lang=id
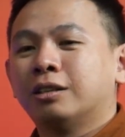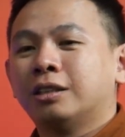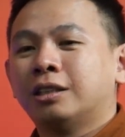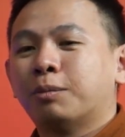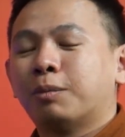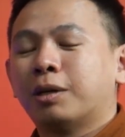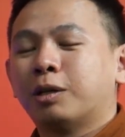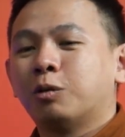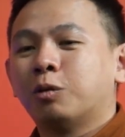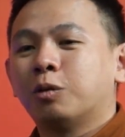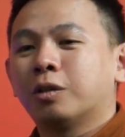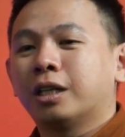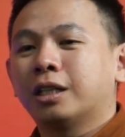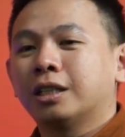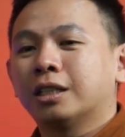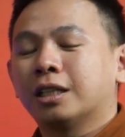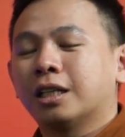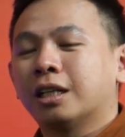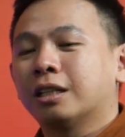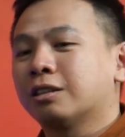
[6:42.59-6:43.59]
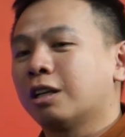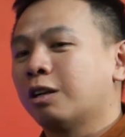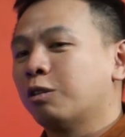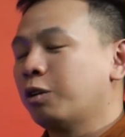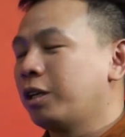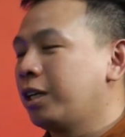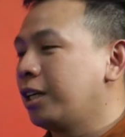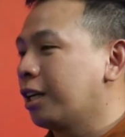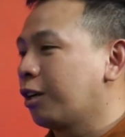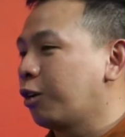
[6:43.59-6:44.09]
Zaman dulu kan kita
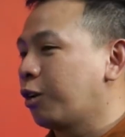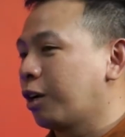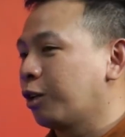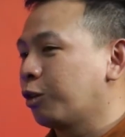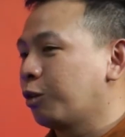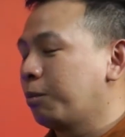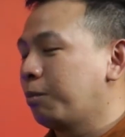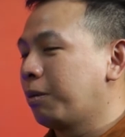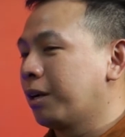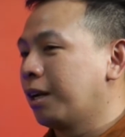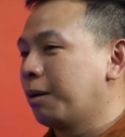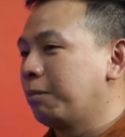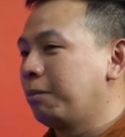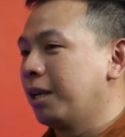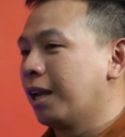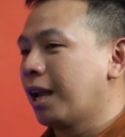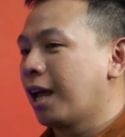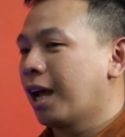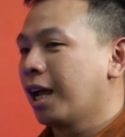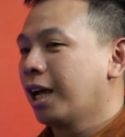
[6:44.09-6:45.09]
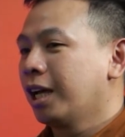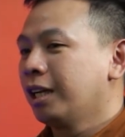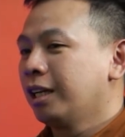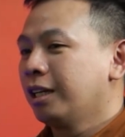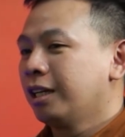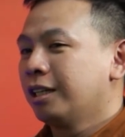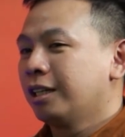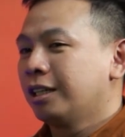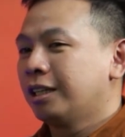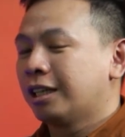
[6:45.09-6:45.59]
selalu ingat orang tua pernah bilang,
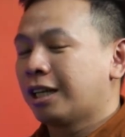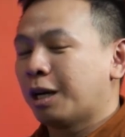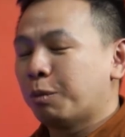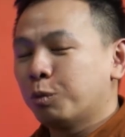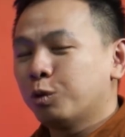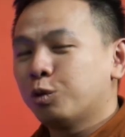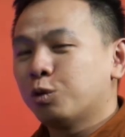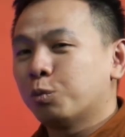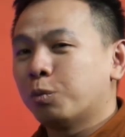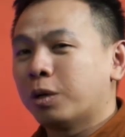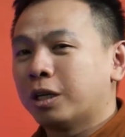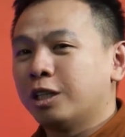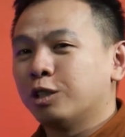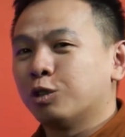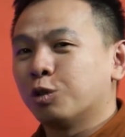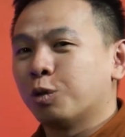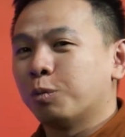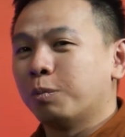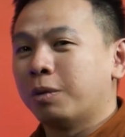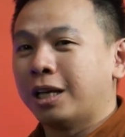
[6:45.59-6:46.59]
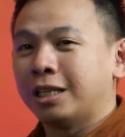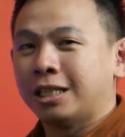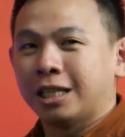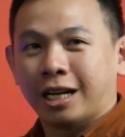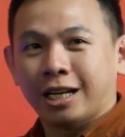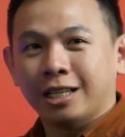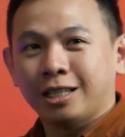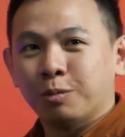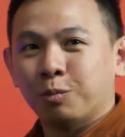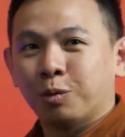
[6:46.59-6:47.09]
kamu cuma disuruh
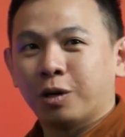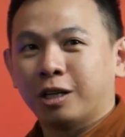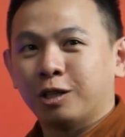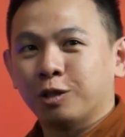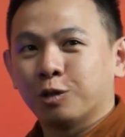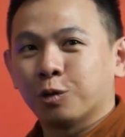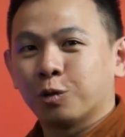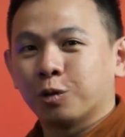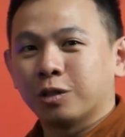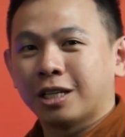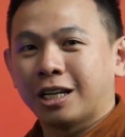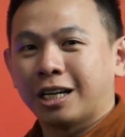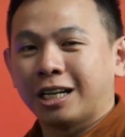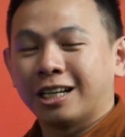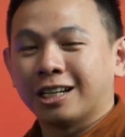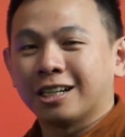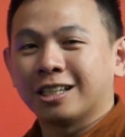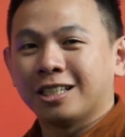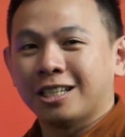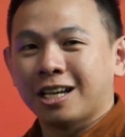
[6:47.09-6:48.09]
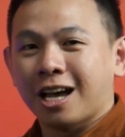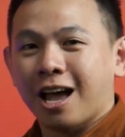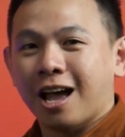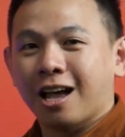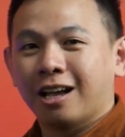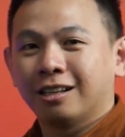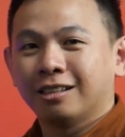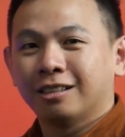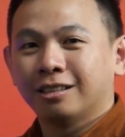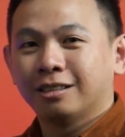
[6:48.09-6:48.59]
belajar aja, bukan disuruh cari
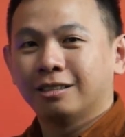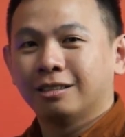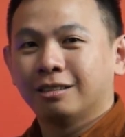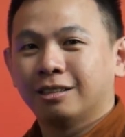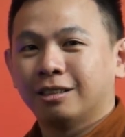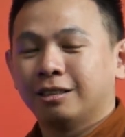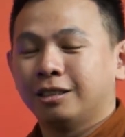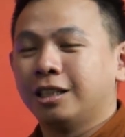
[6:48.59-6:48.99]
kerja. Hmm.